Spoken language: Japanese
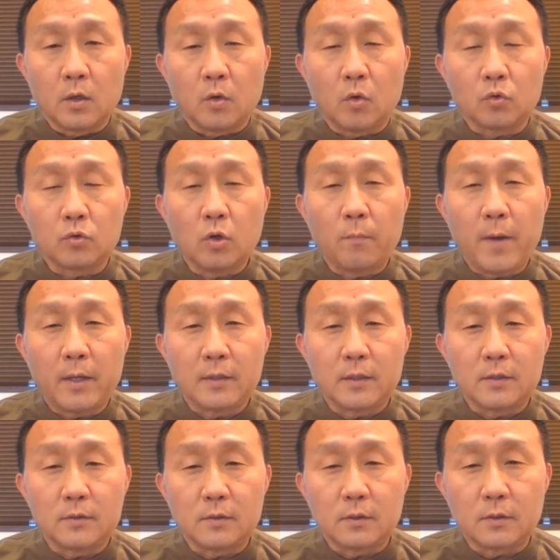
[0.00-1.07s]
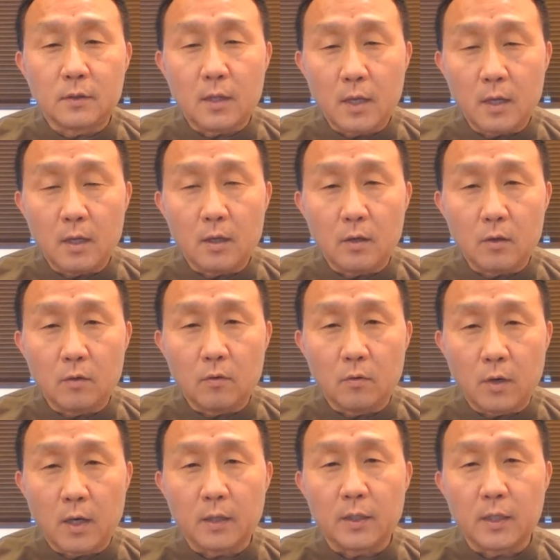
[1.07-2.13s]
言葉について
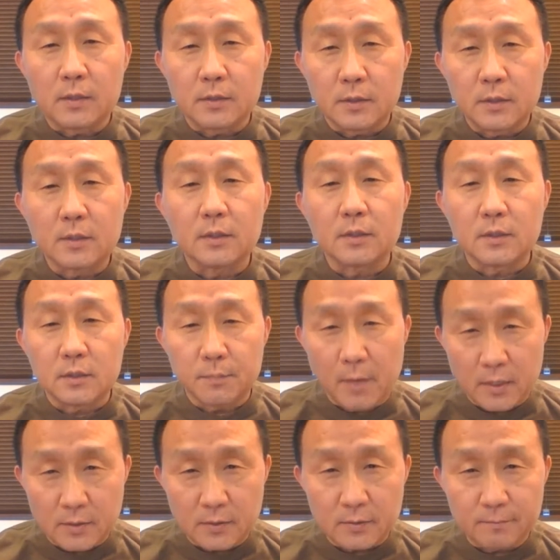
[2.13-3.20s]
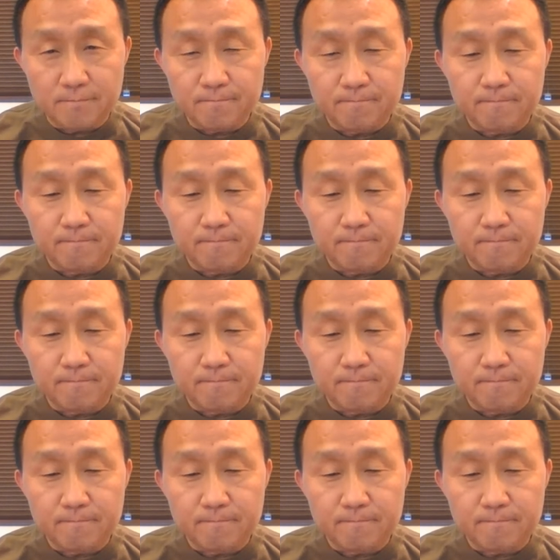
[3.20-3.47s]
お話しします